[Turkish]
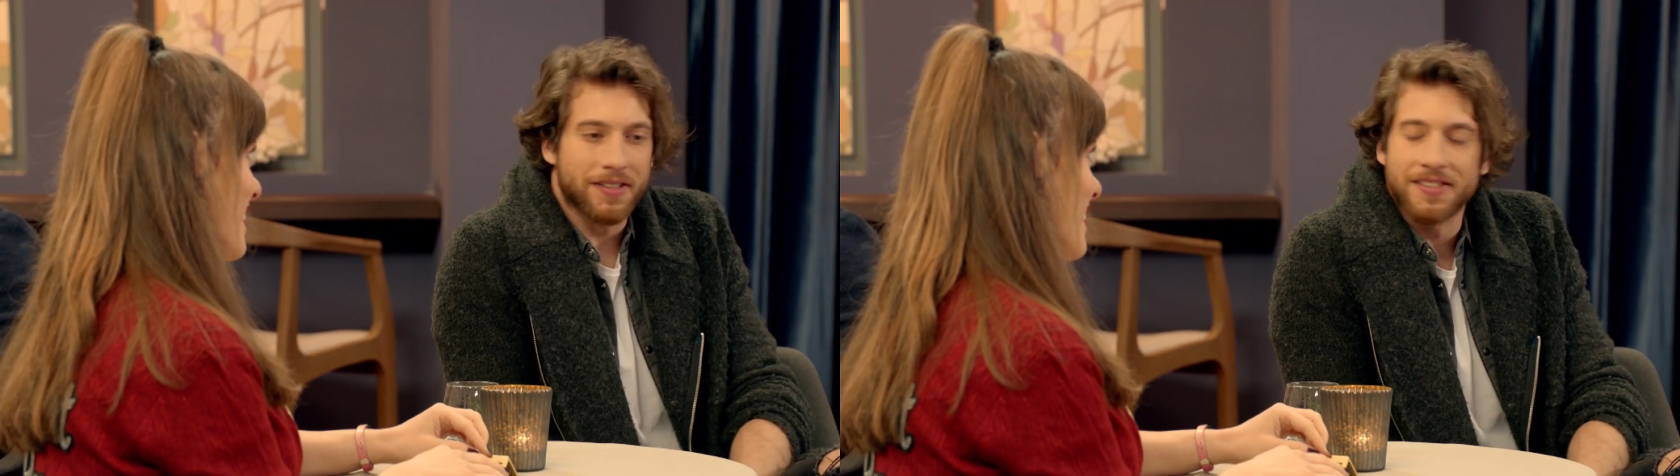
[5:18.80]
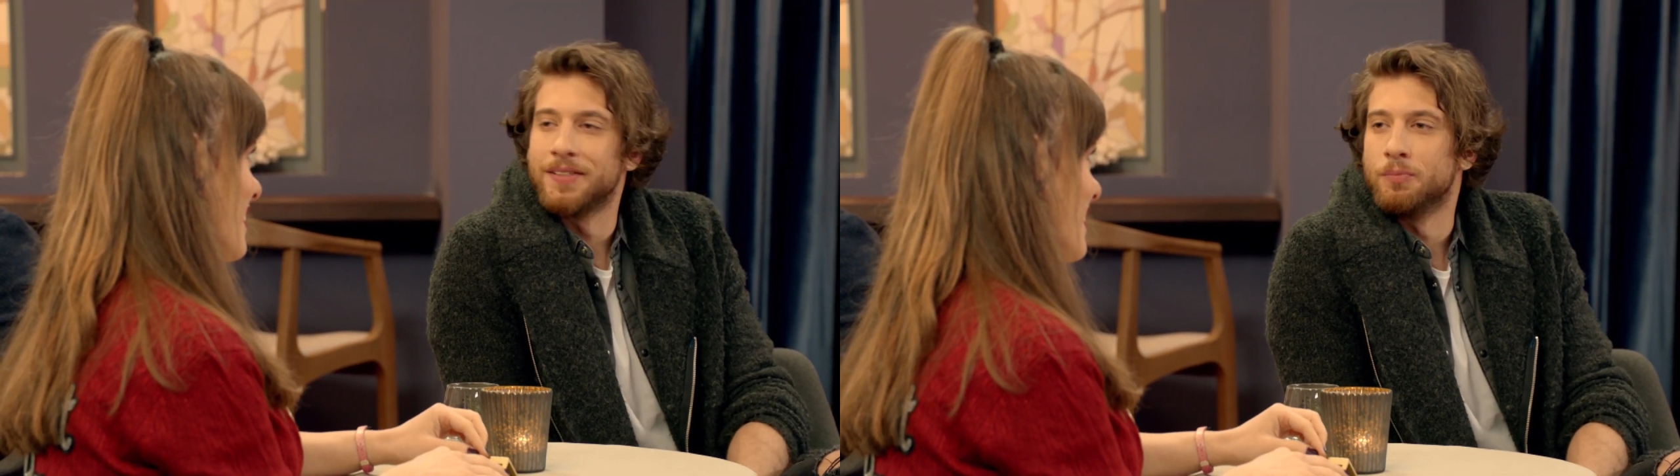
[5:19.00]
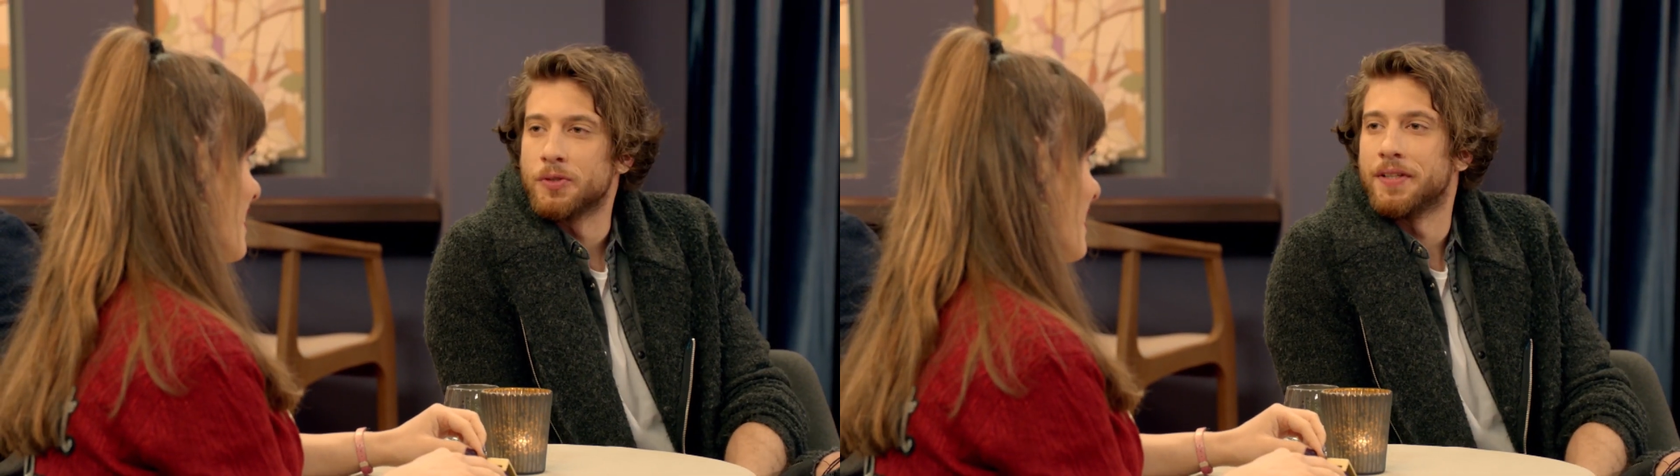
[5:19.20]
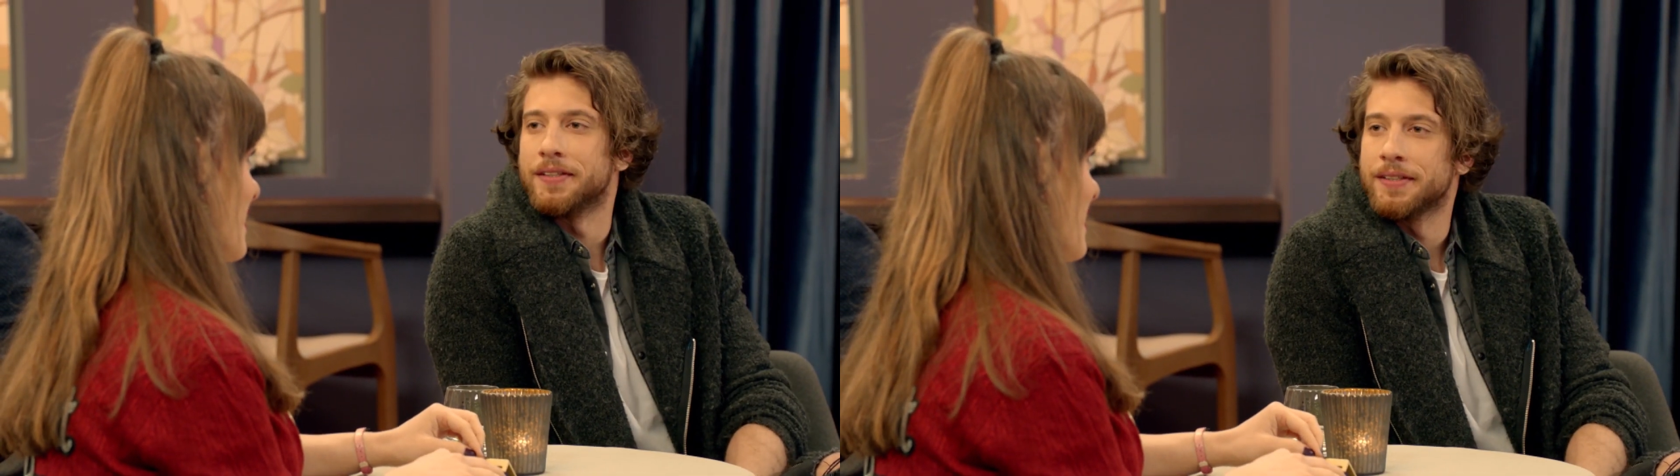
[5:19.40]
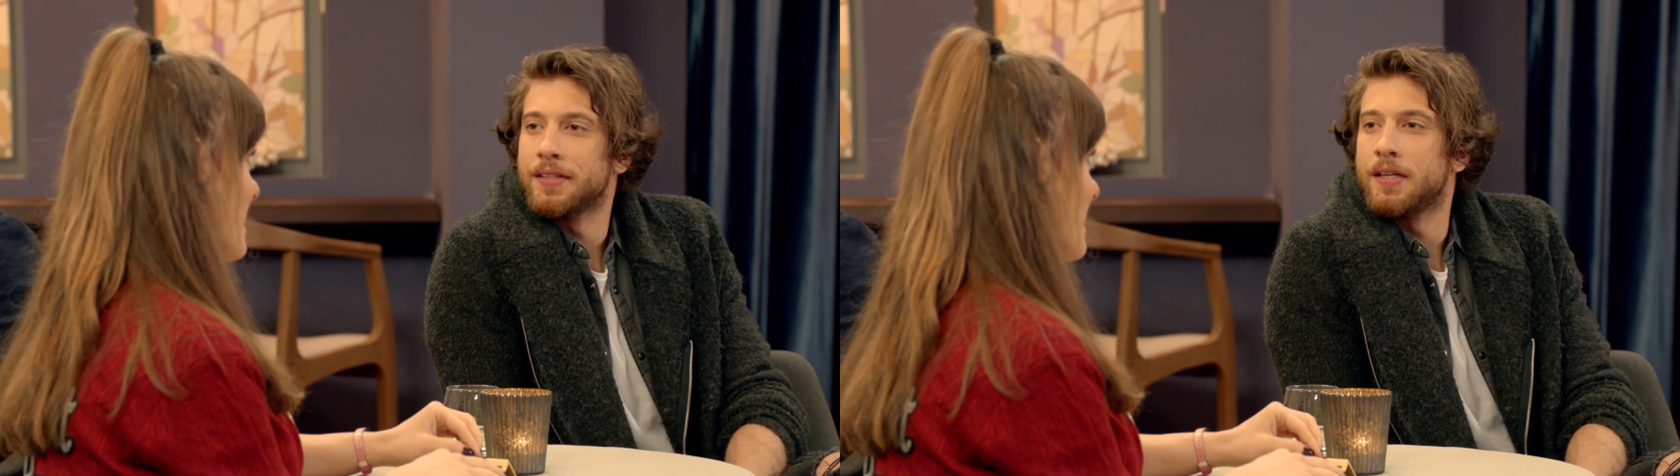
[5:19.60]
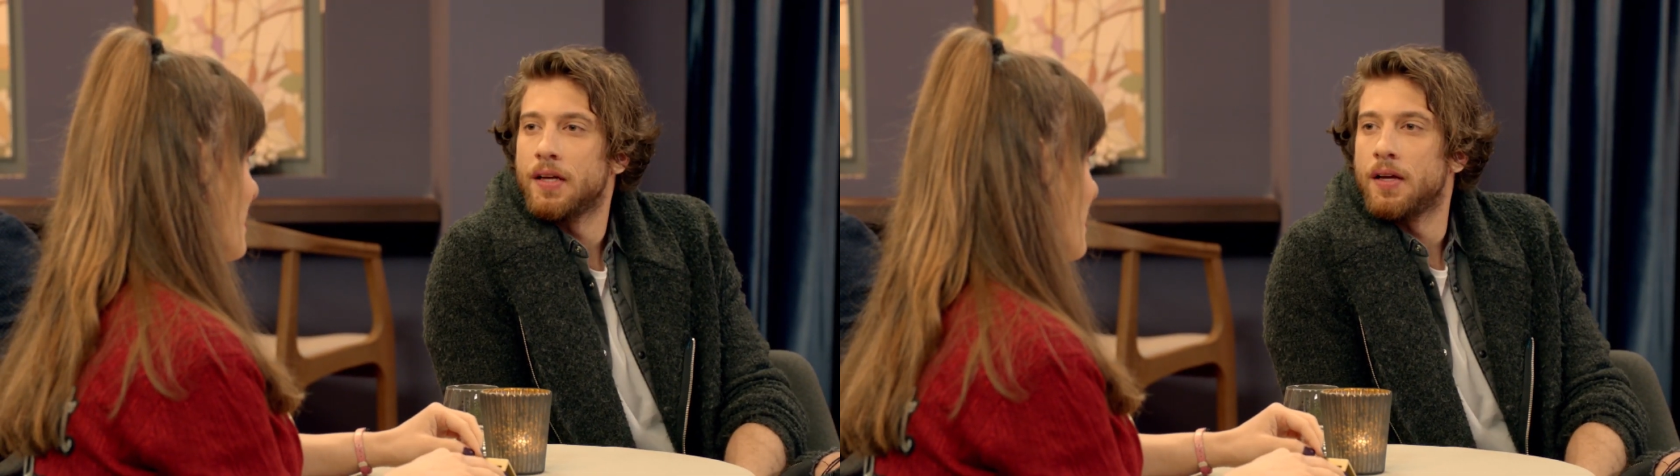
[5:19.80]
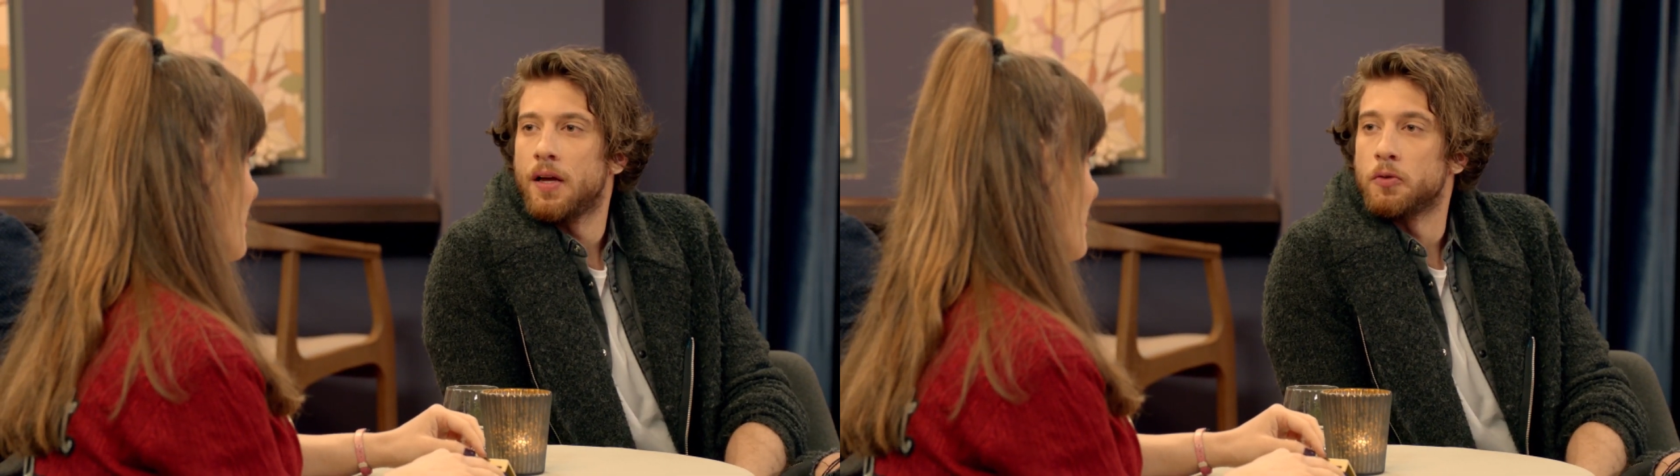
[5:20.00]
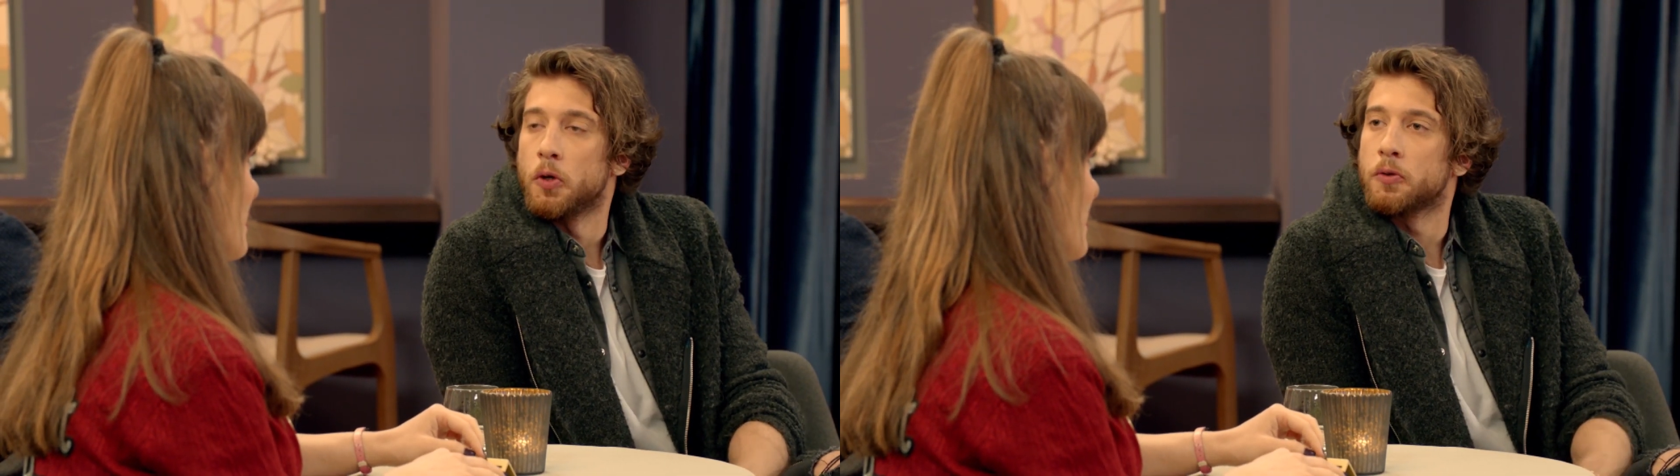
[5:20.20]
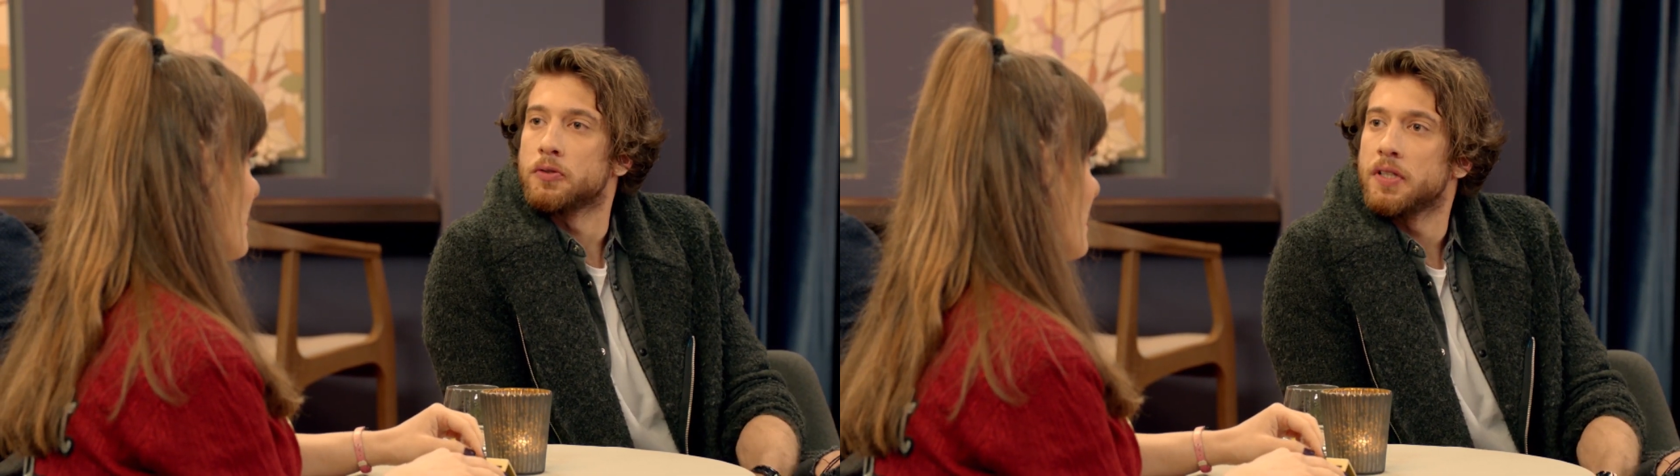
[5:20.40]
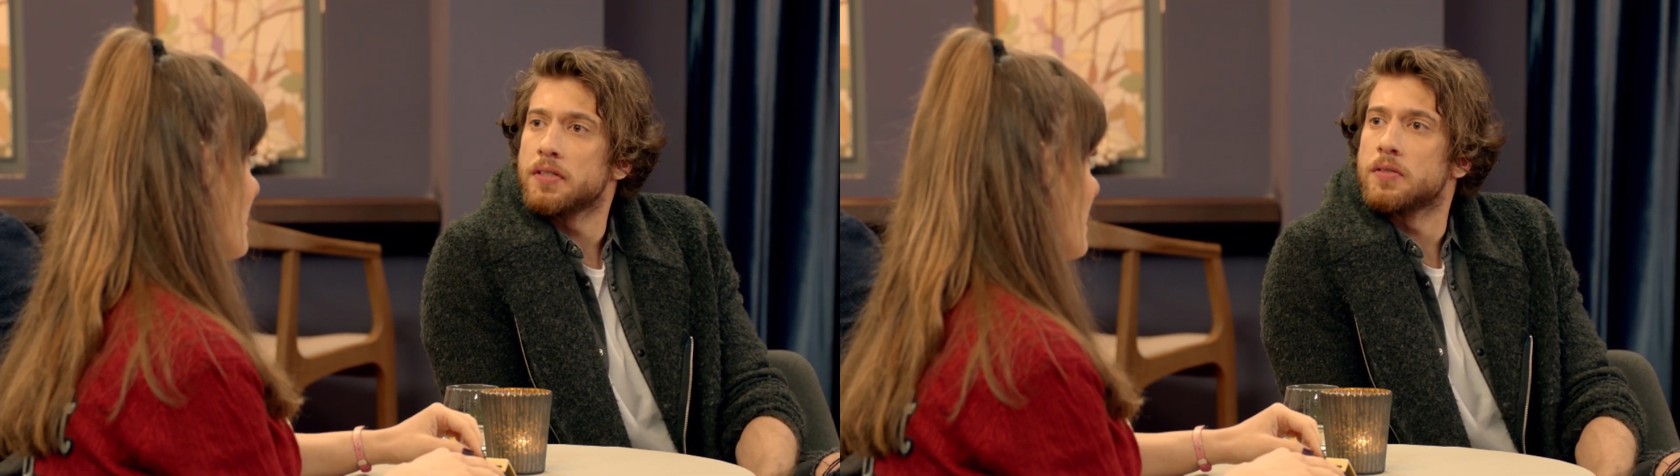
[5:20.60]
orada yaşadım bu sene. New
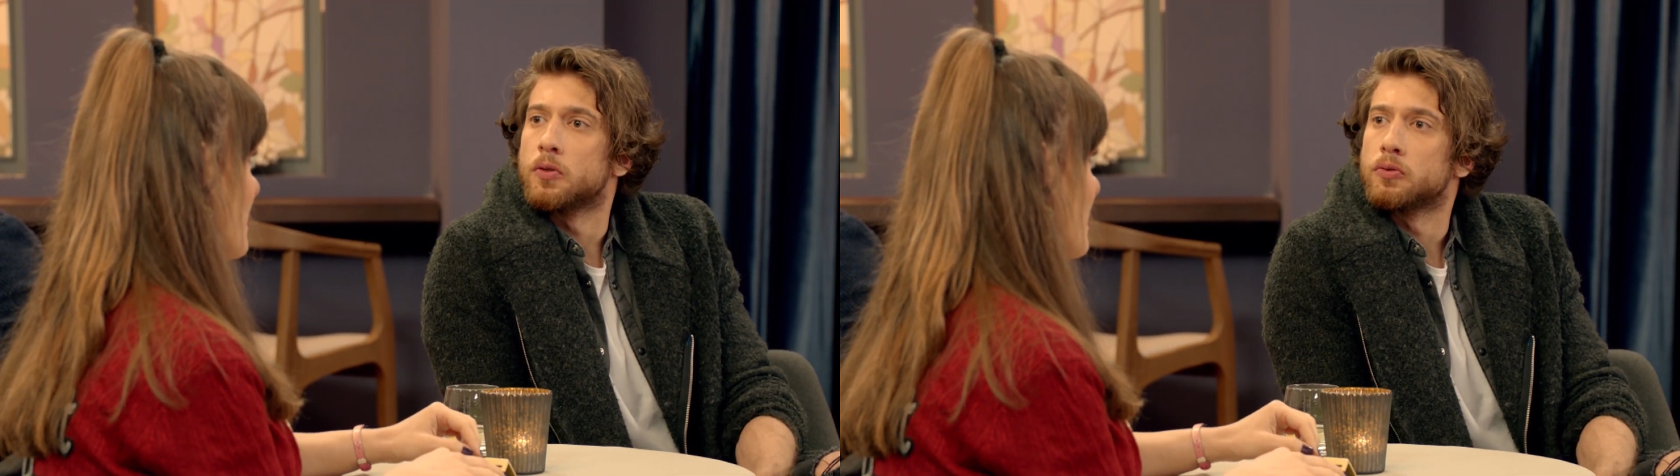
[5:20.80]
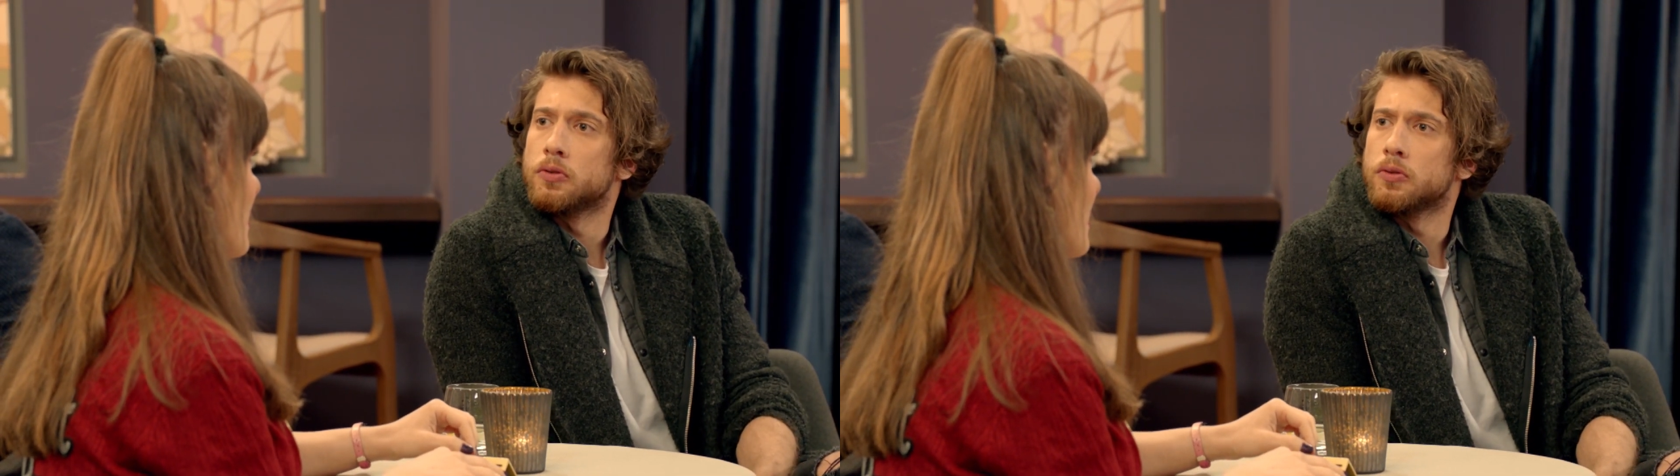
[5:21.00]
York'un neresinde